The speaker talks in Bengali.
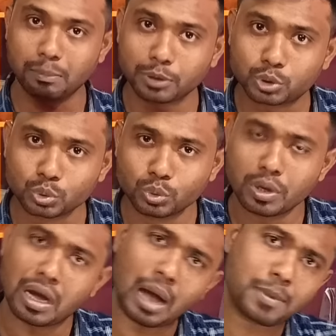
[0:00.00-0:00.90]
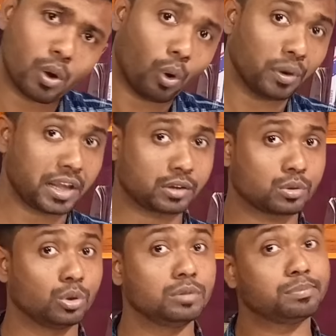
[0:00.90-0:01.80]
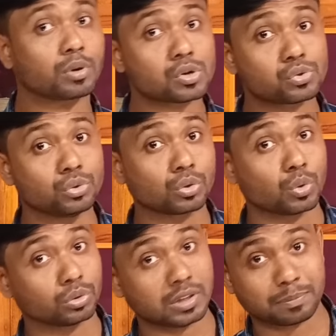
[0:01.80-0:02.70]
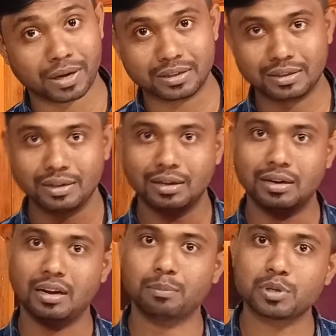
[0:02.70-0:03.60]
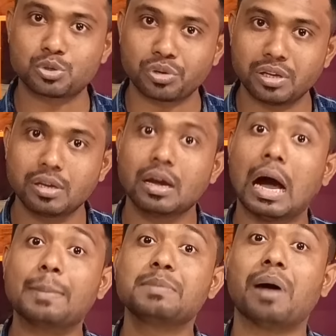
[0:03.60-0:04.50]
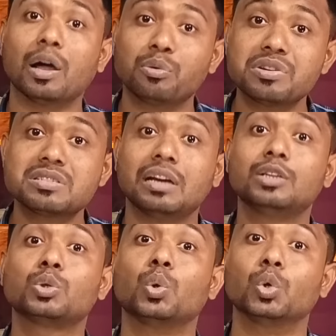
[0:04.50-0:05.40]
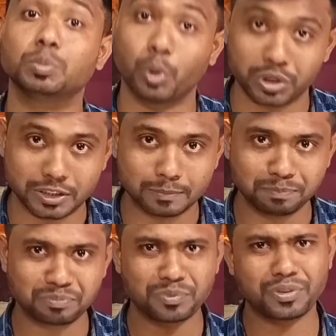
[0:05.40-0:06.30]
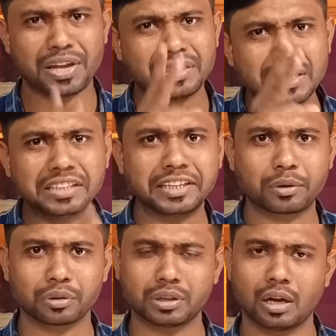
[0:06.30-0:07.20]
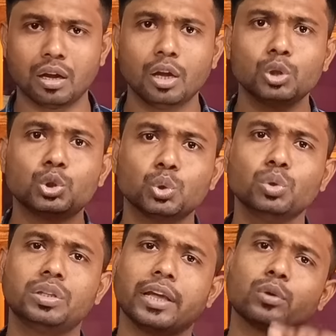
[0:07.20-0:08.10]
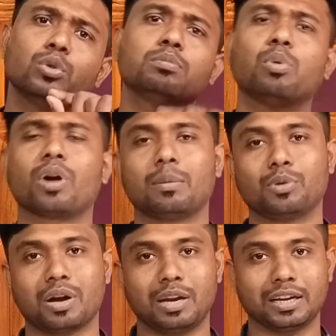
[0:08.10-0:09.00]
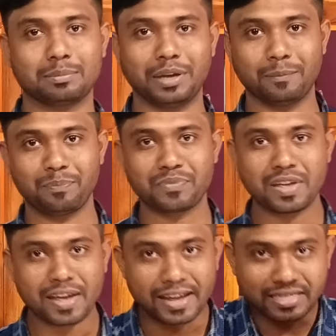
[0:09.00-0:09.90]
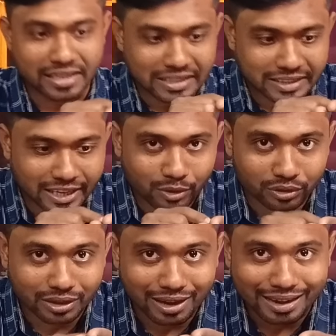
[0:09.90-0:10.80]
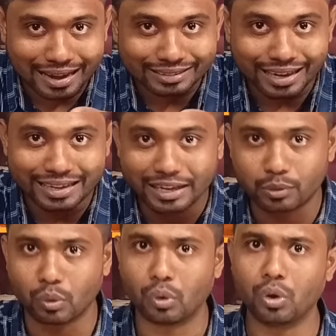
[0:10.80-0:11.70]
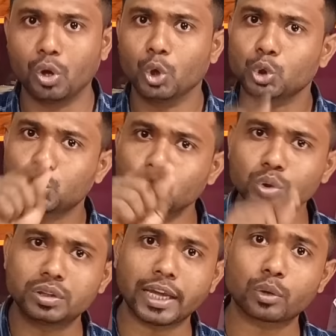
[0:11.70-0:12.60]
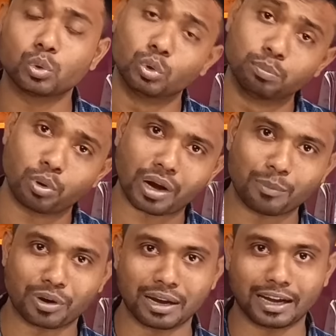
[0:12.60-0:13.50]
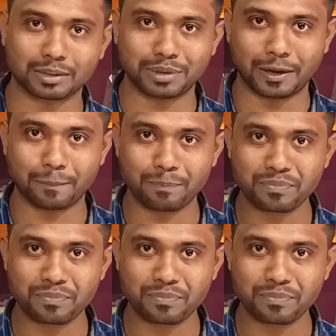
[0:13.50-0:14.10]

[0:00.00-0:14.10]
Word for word: নাম্বার টু আমি অনেকক্ষণ পড়াশুনো করতে পারি নাম্বার থ্রি আমি ভালো রেজাল্ট করবই এই তিনটে কথা শুনতে খুব বোকা বোকা লাগবে এই তিনটে কথা খাতায় লেখো শুনতে খুব বোকা বোকা লাগবে